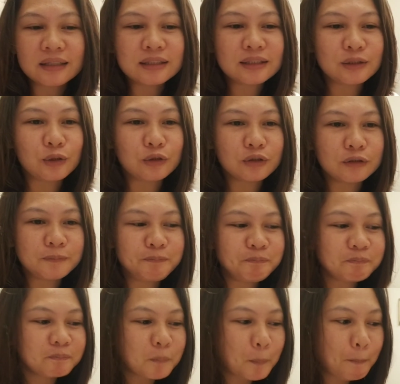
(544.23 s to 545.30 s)
So
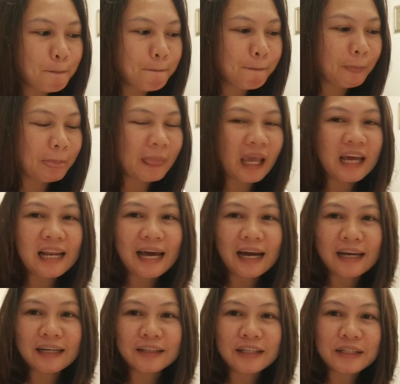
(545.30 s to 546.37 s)

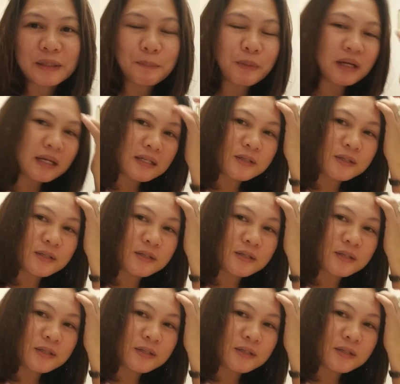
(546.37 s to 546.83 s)
kailangan nating tipirin.